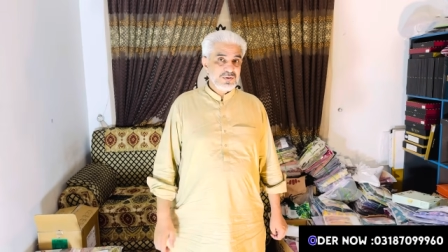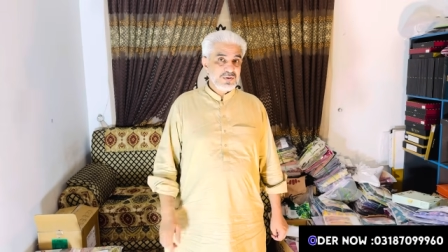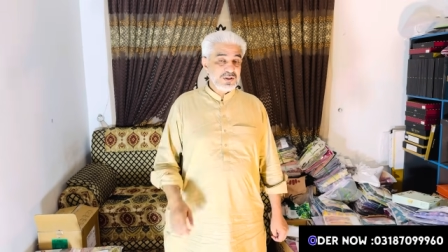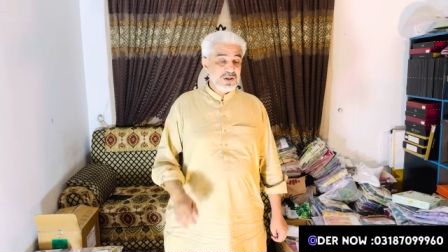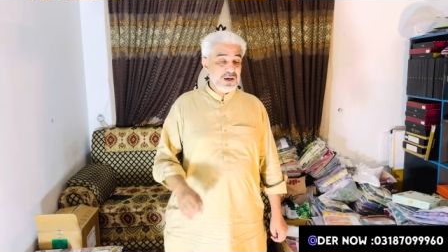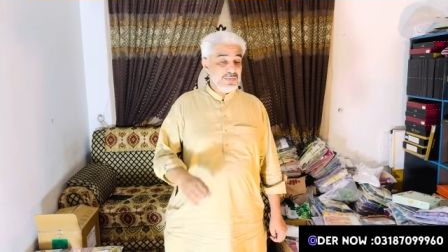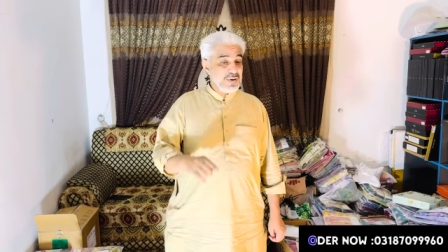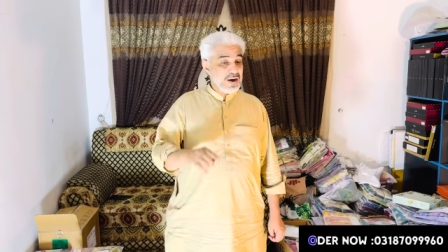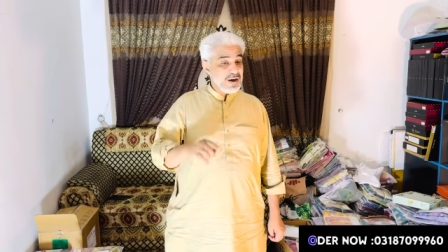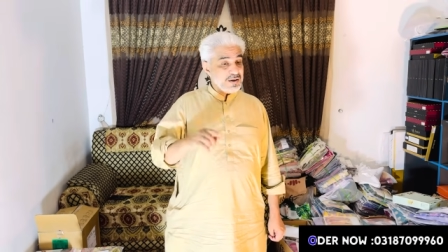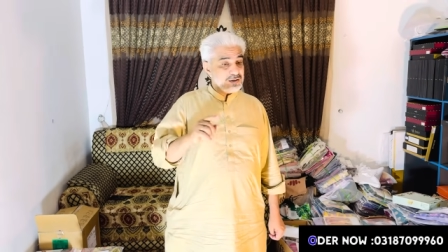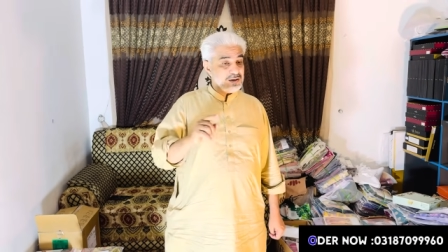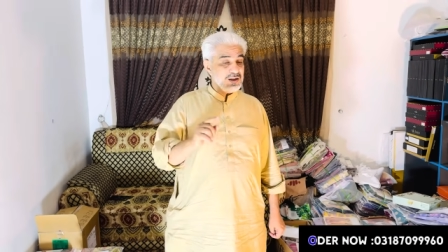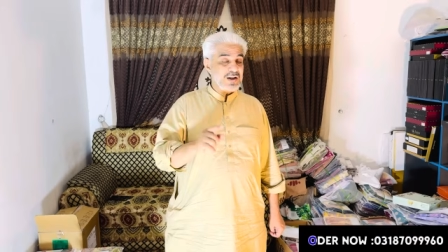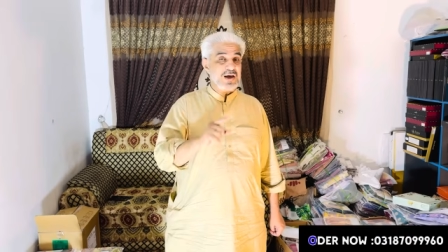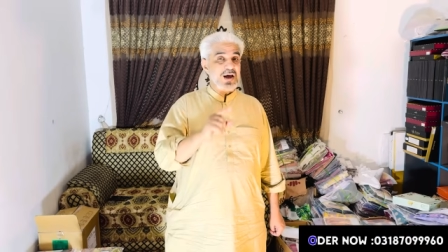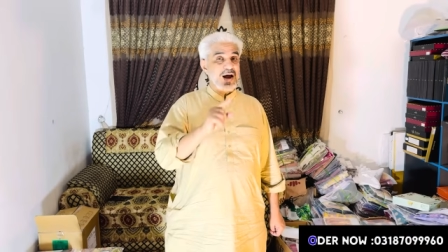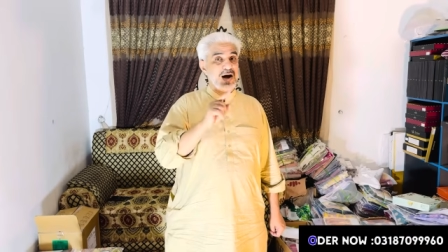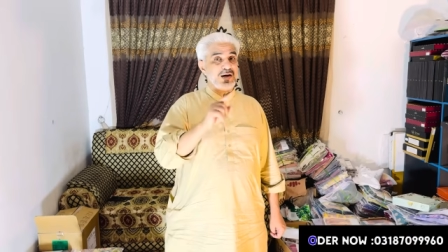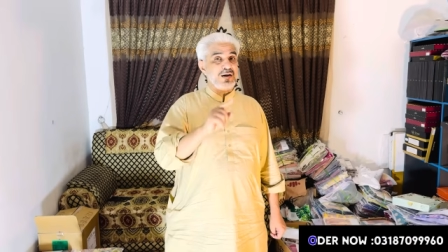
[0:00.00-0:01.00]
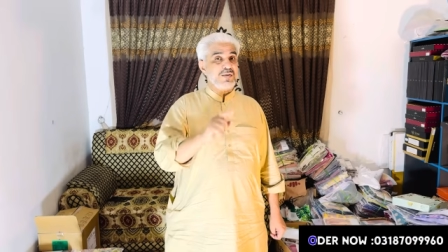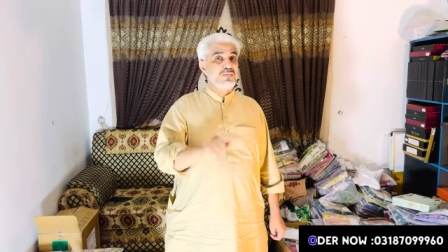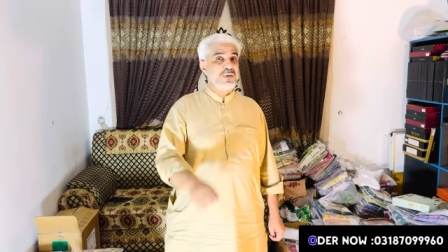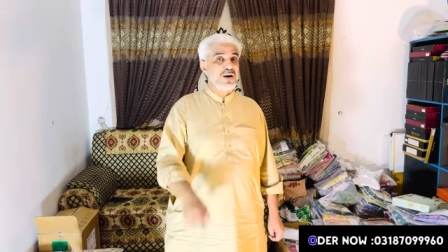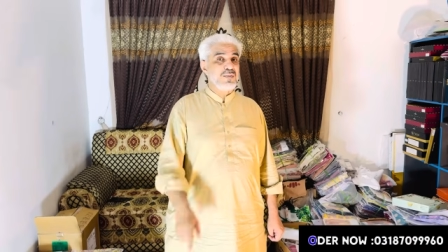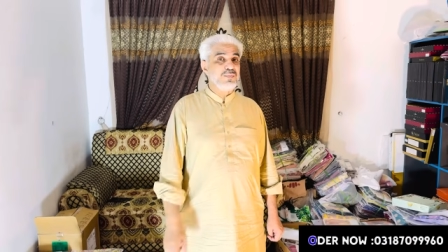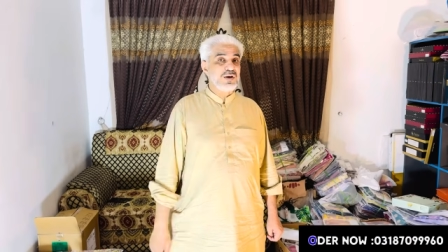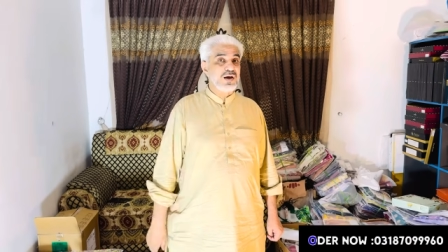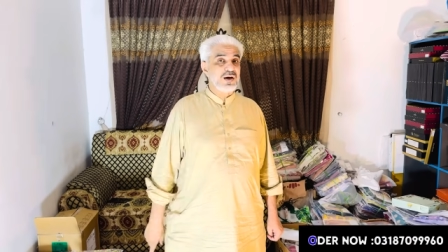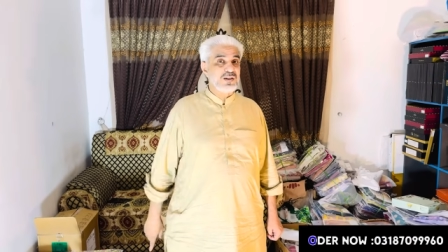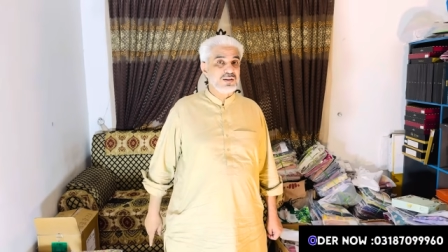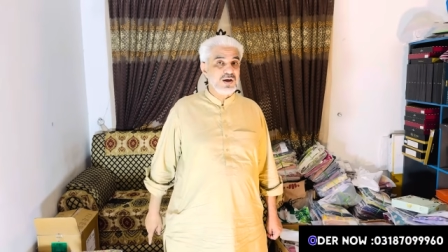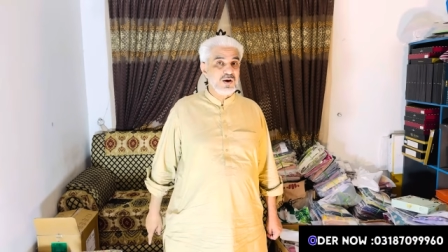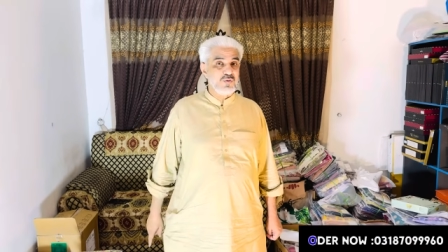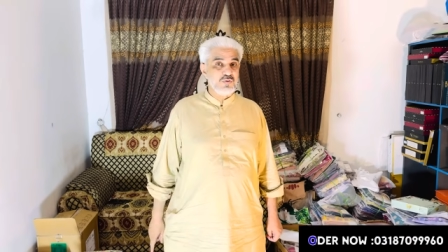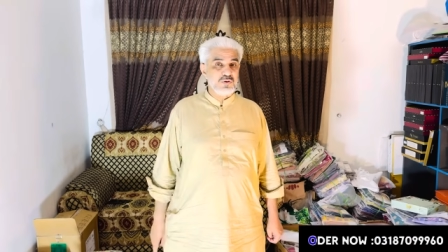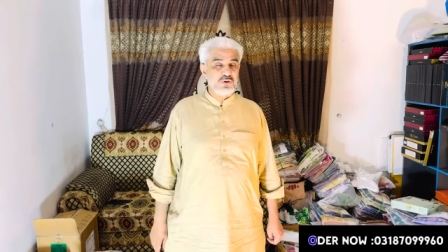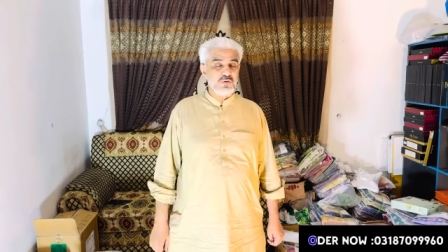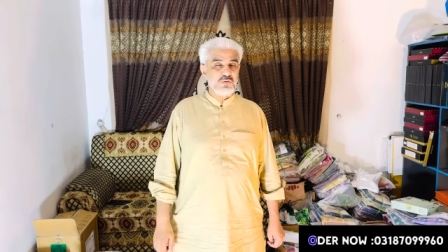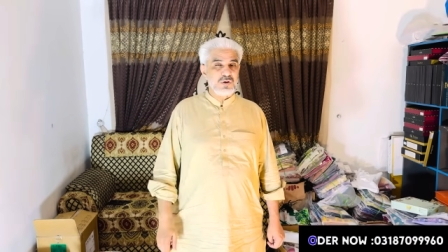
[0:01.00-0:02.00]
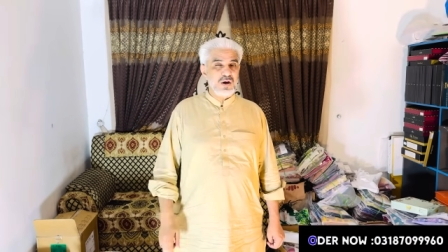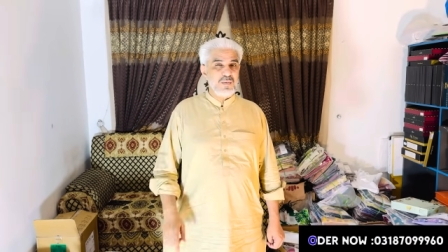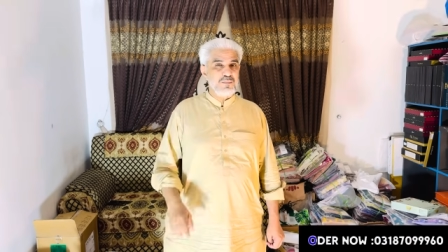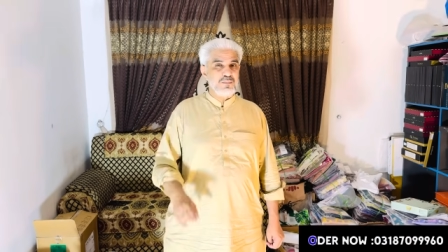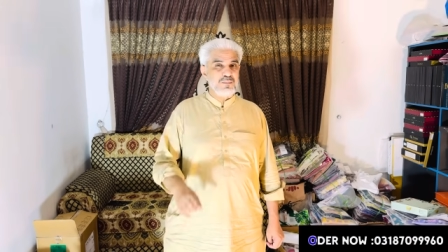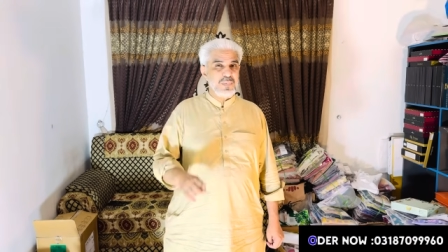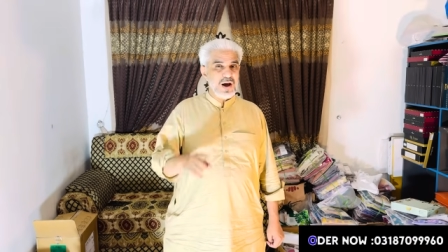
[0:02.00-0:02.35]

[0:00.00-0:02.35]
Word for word: ये मैं इसलिए एटम बम कहता हूं क्योंकि